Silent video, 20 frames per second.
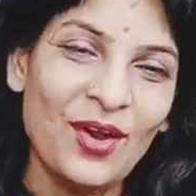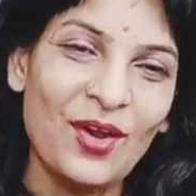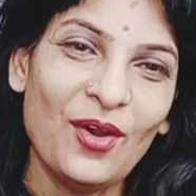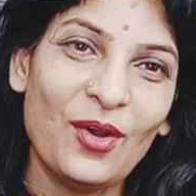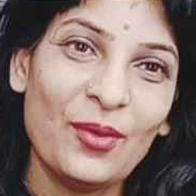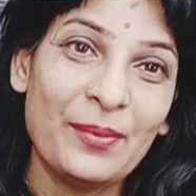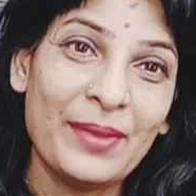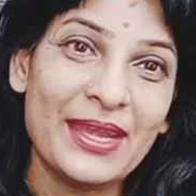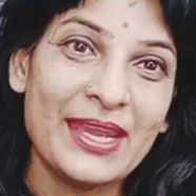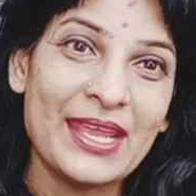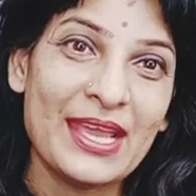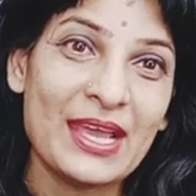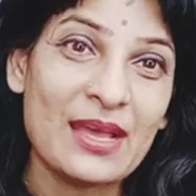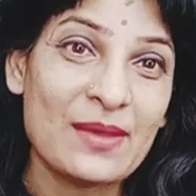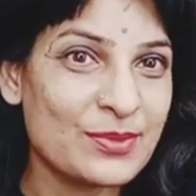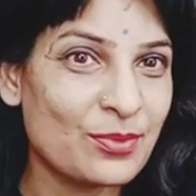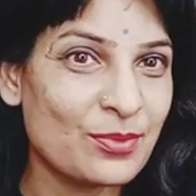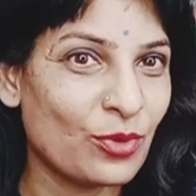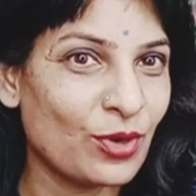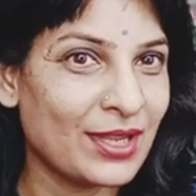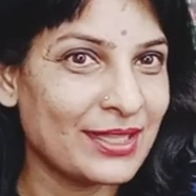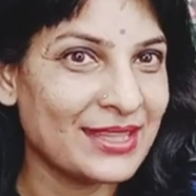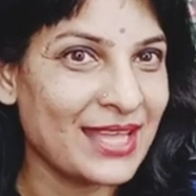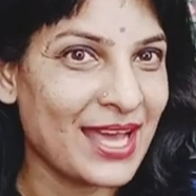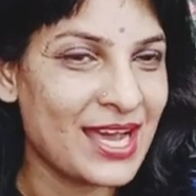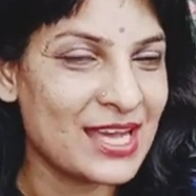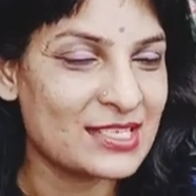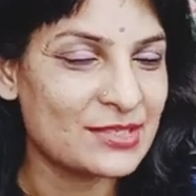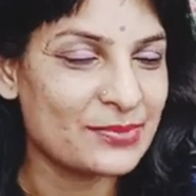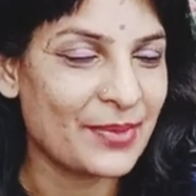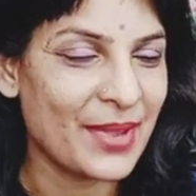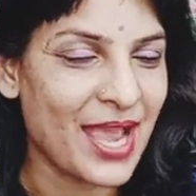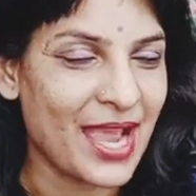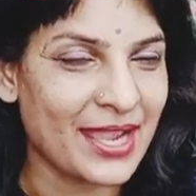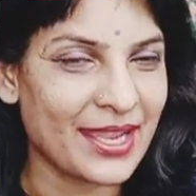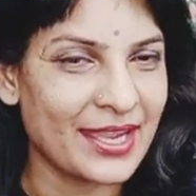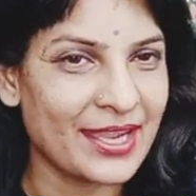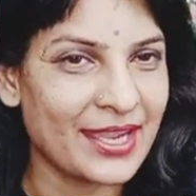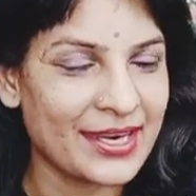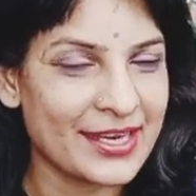और मैंने आपसे बोला था आज मैं
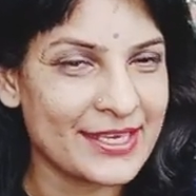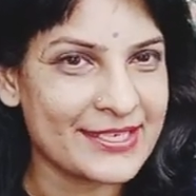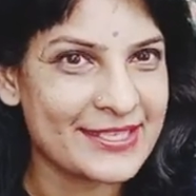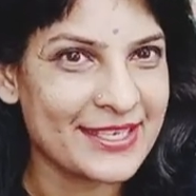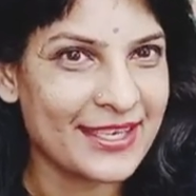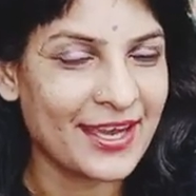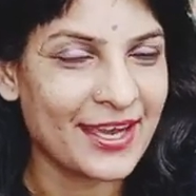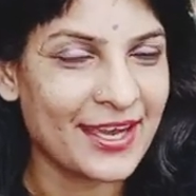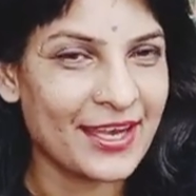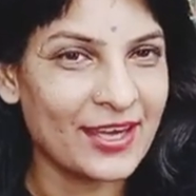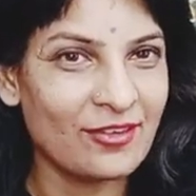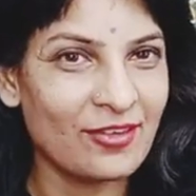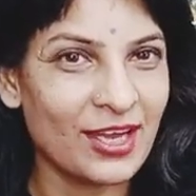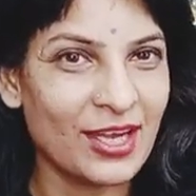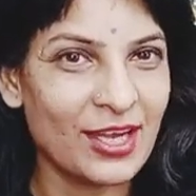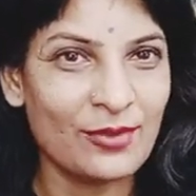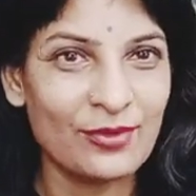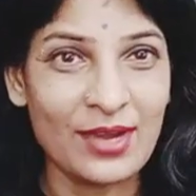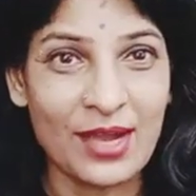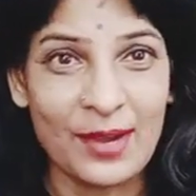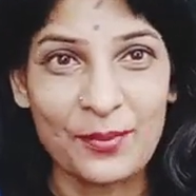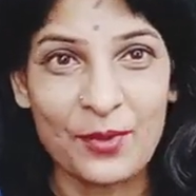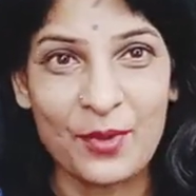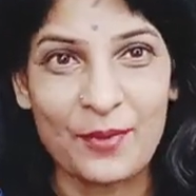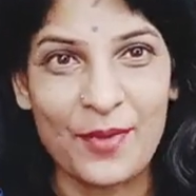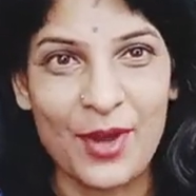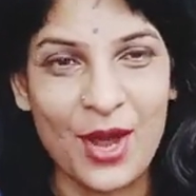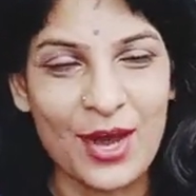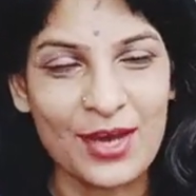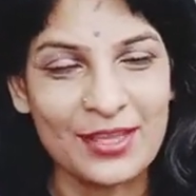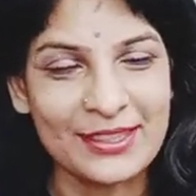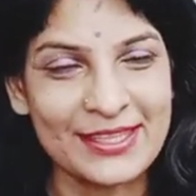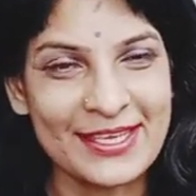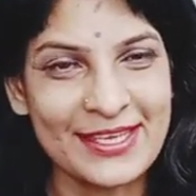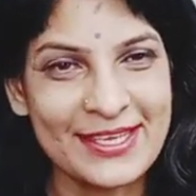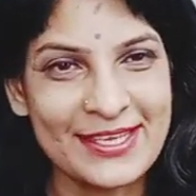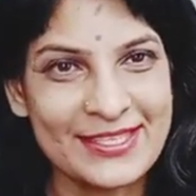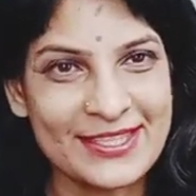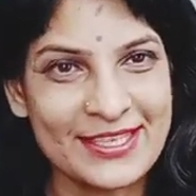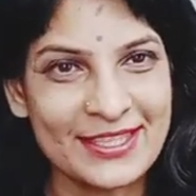आगे का कट सिखाने वाली हूँ आपको बहुत
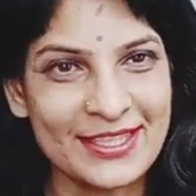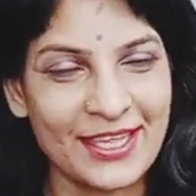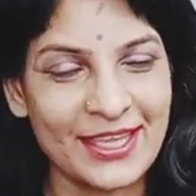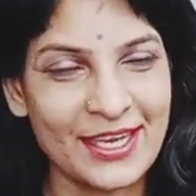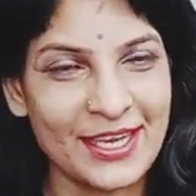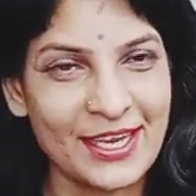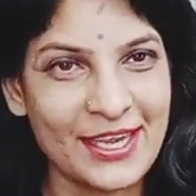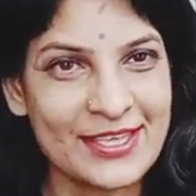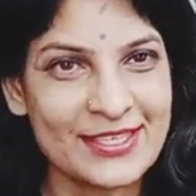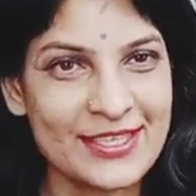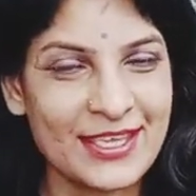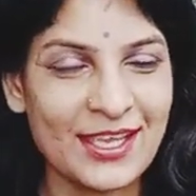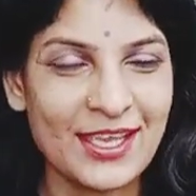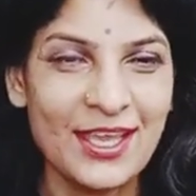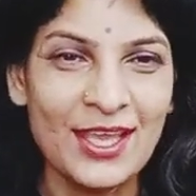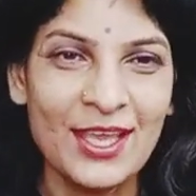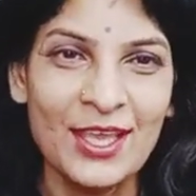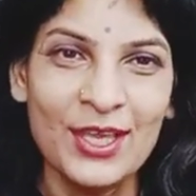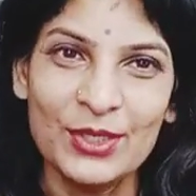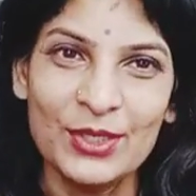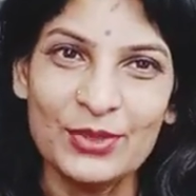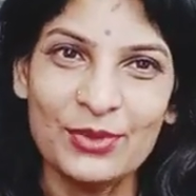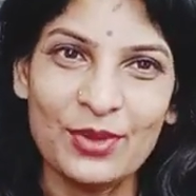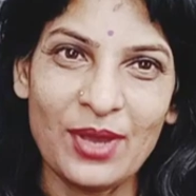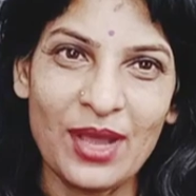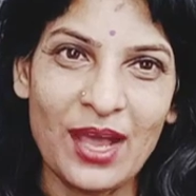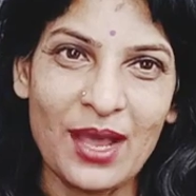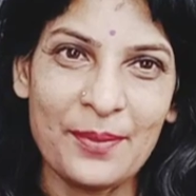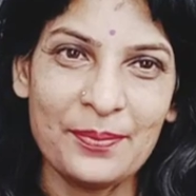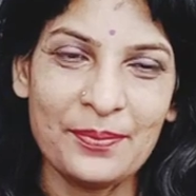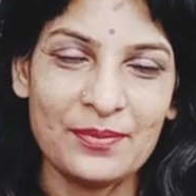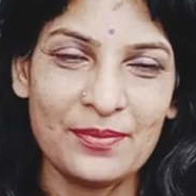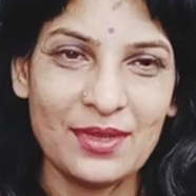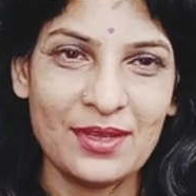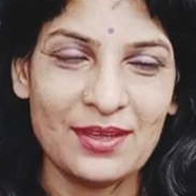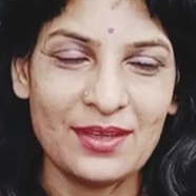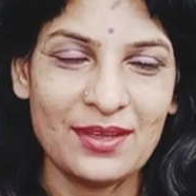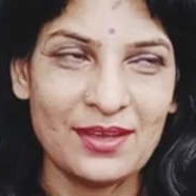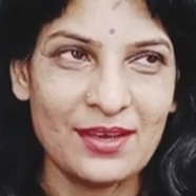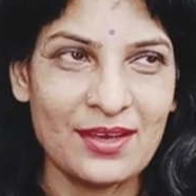ही इजी तरीके से तो आप आ,
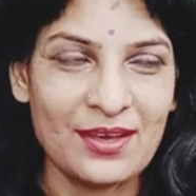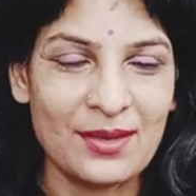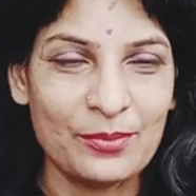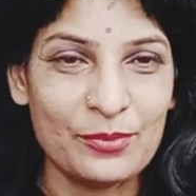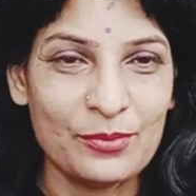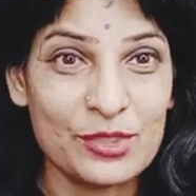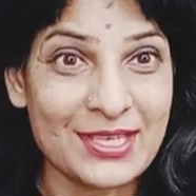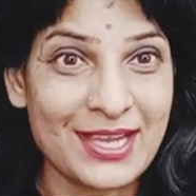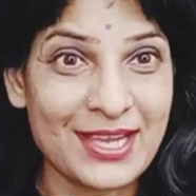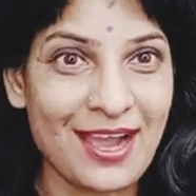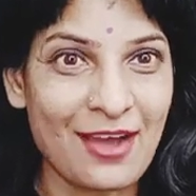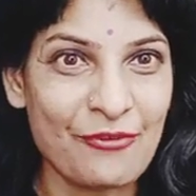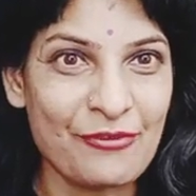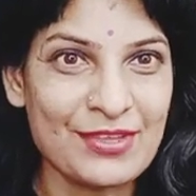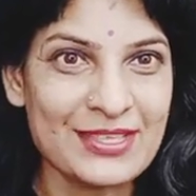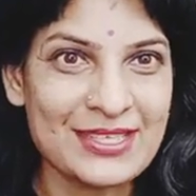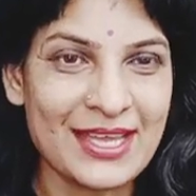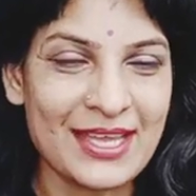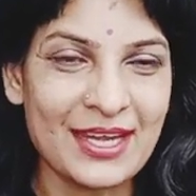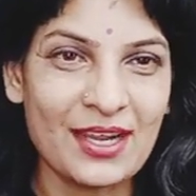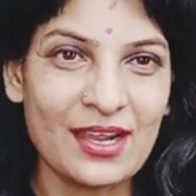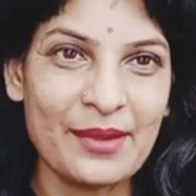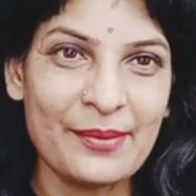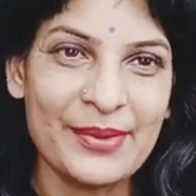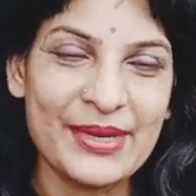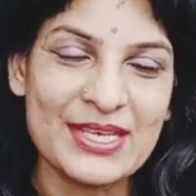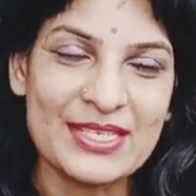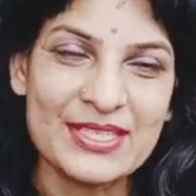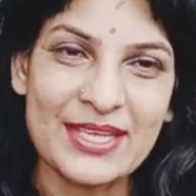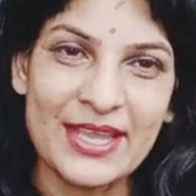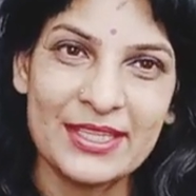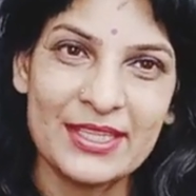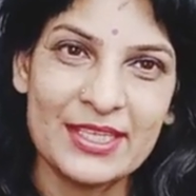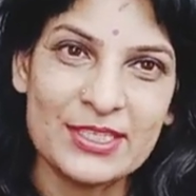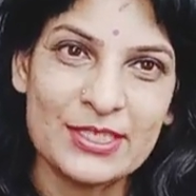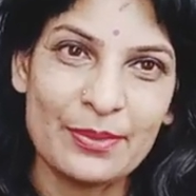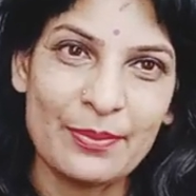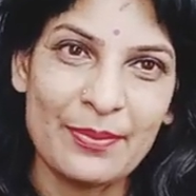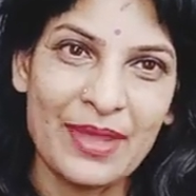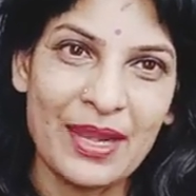मुझे काफ़ी सारे कमेंट्स आए थे
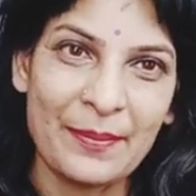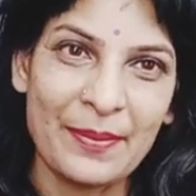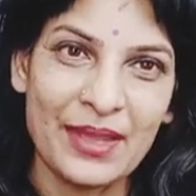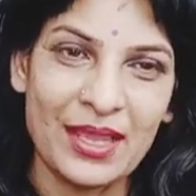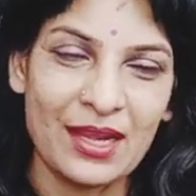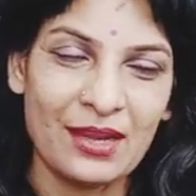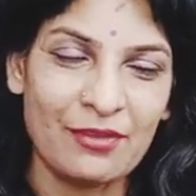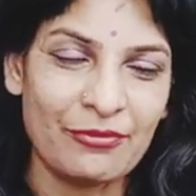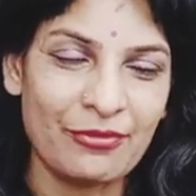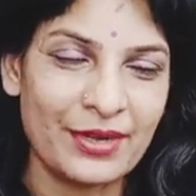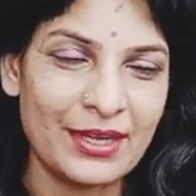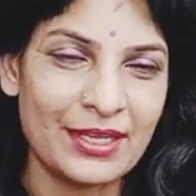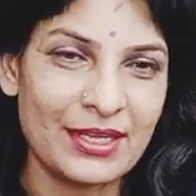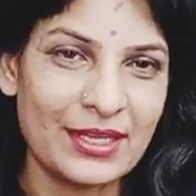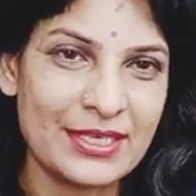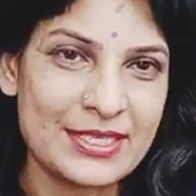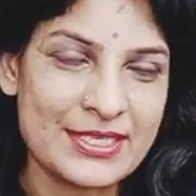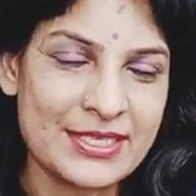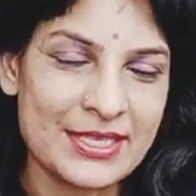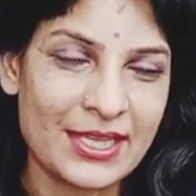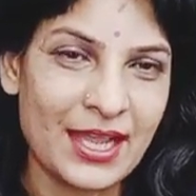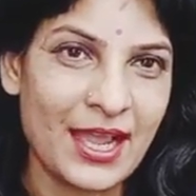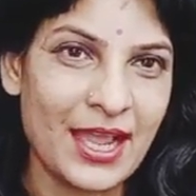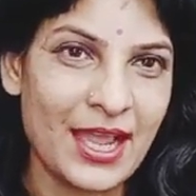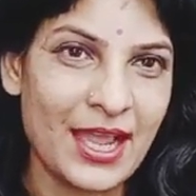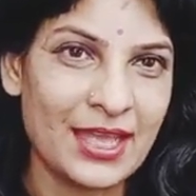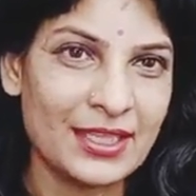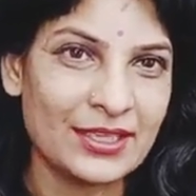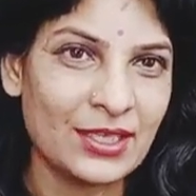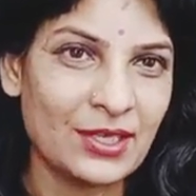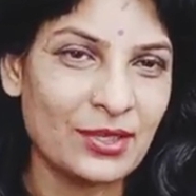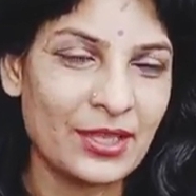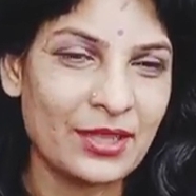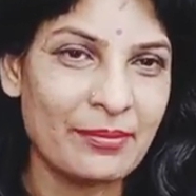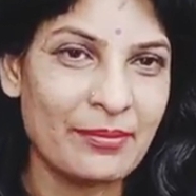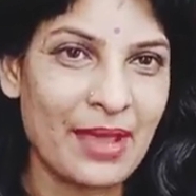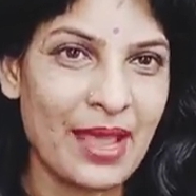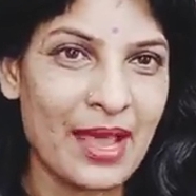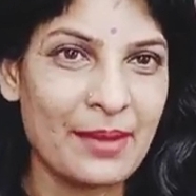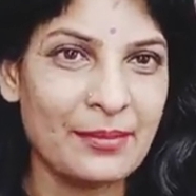जब मैंने पहले फ्रंट कट सिखाया था कि
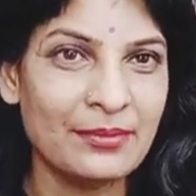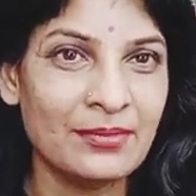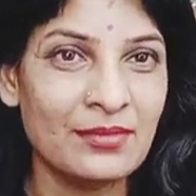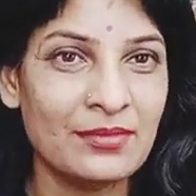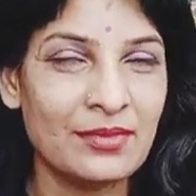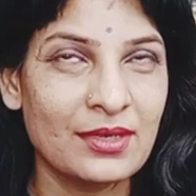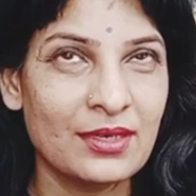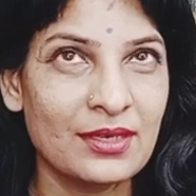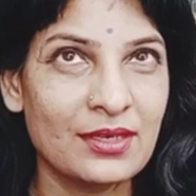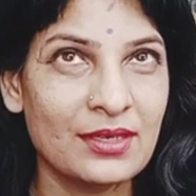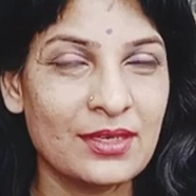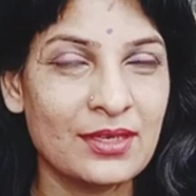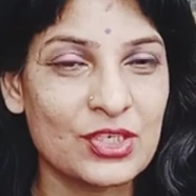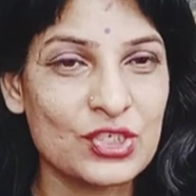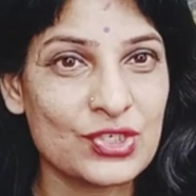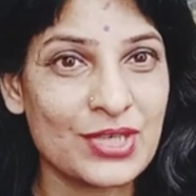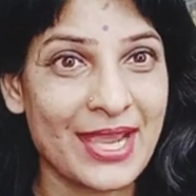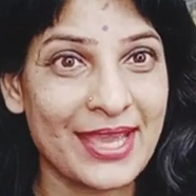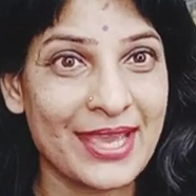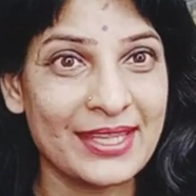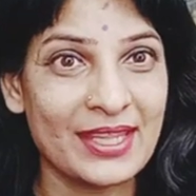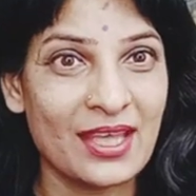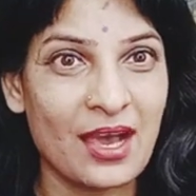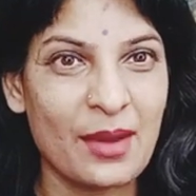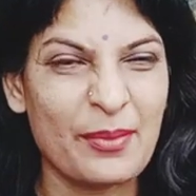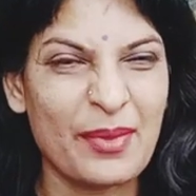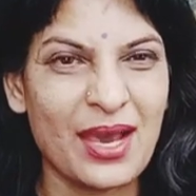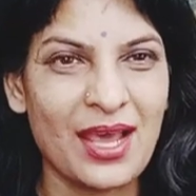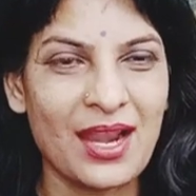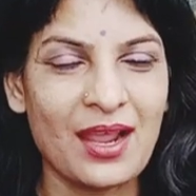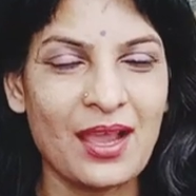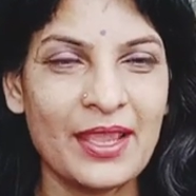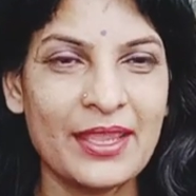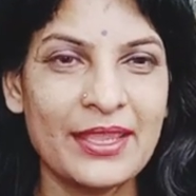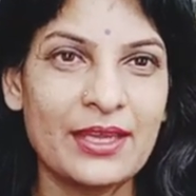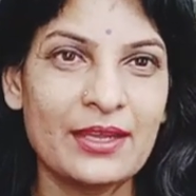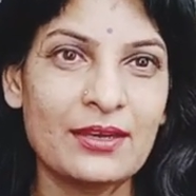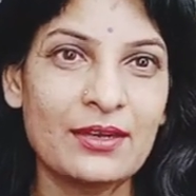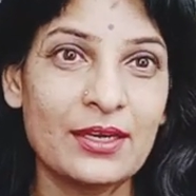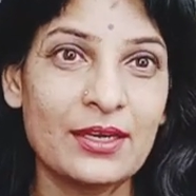मैम शायद हमारा
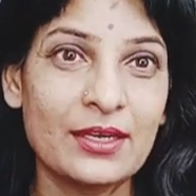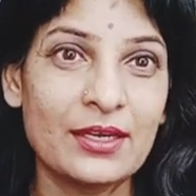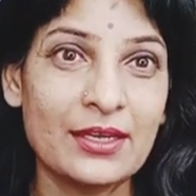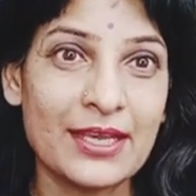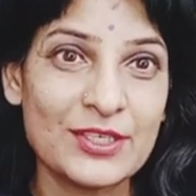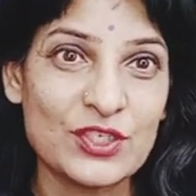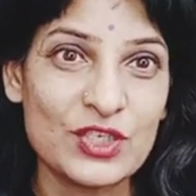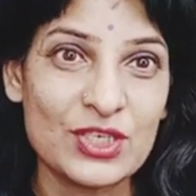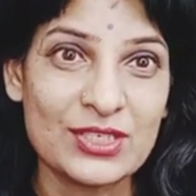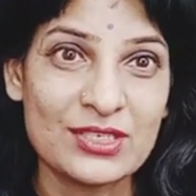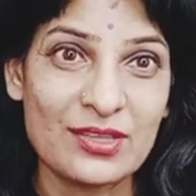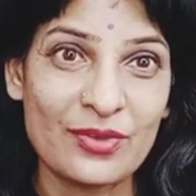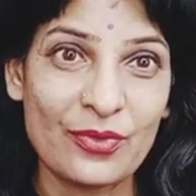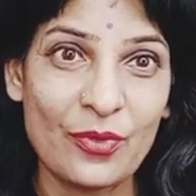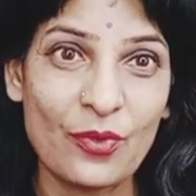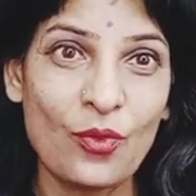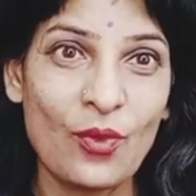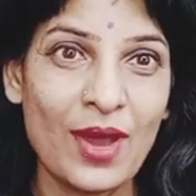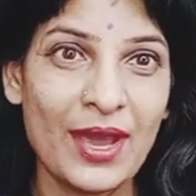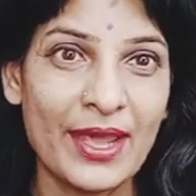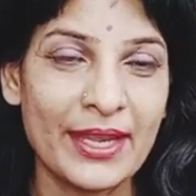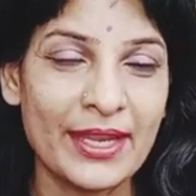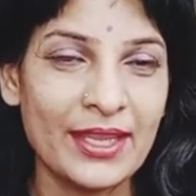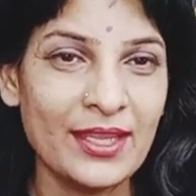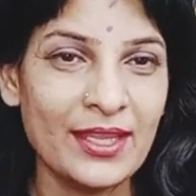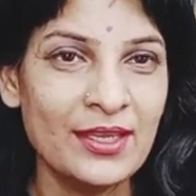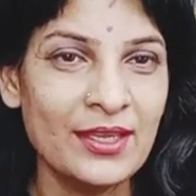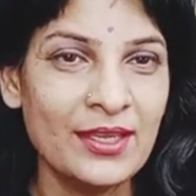हेयर कट अच्छे से हुआ नहीं